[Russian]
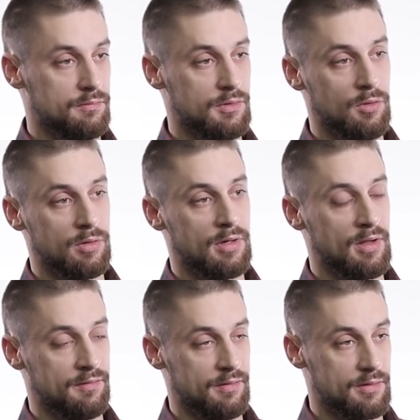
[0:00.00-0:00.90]
много
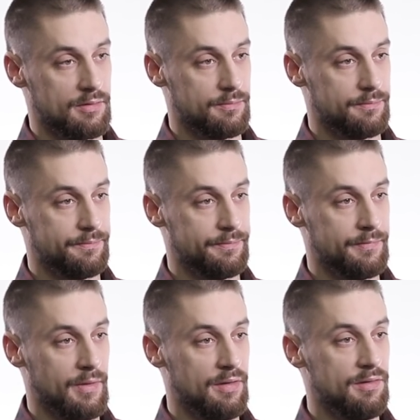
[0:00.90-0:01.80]
разных.
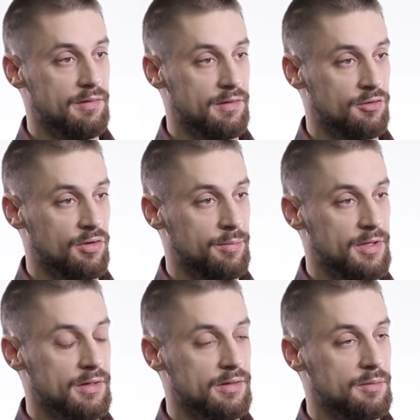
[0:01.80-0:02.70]
Одни и те же
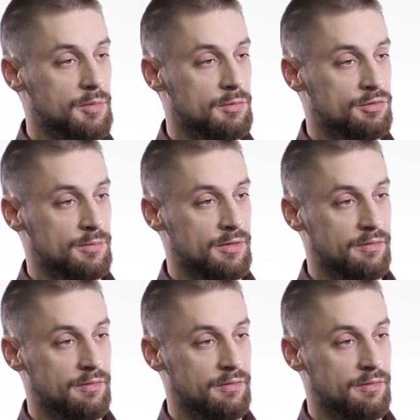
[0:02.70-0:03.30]
объекты мы можем